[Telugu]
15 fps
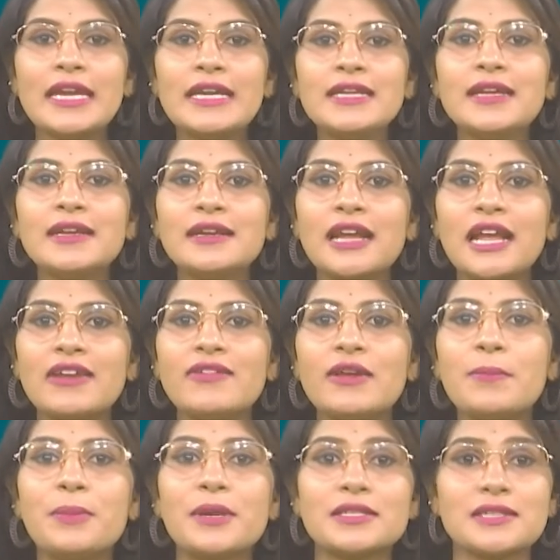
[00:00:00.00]
ఇండియన్
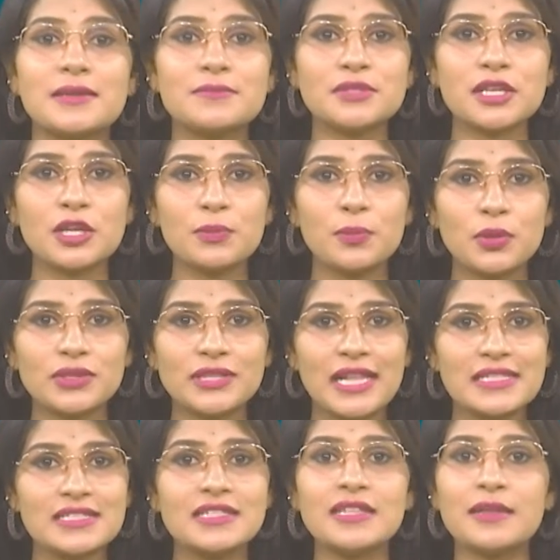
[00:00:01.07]
రైల్వే ప్రశంసలు
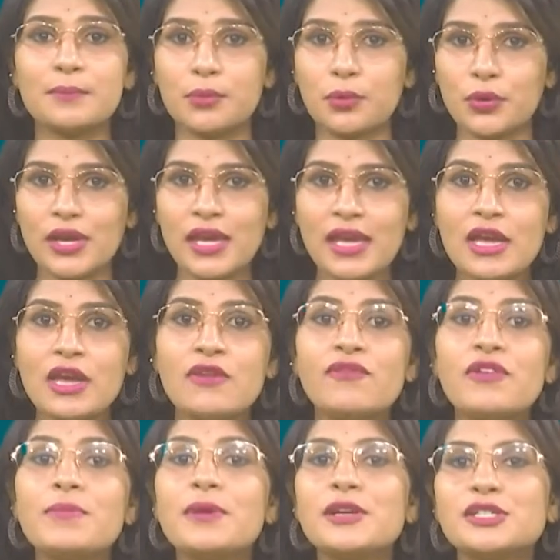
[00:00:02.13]
పొందాల్సింది పోయి
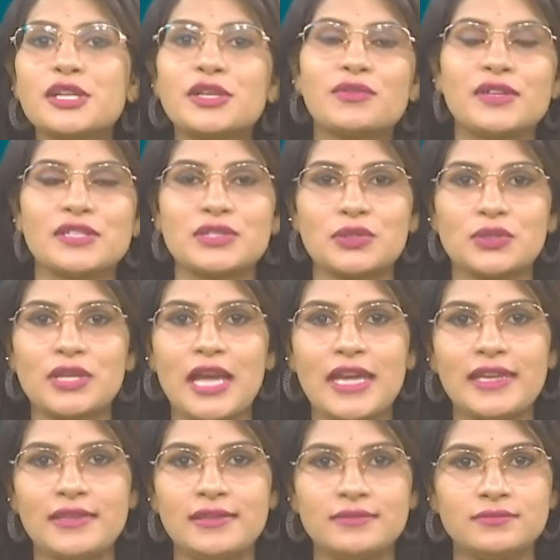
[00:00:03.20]
విమర్శలు
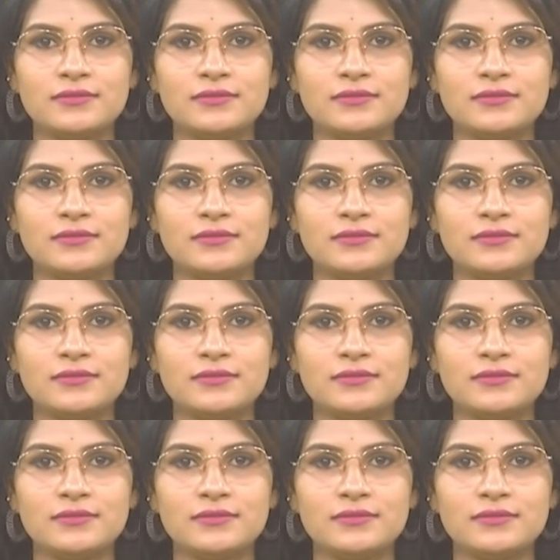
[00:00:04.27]
వస్తున్నాయి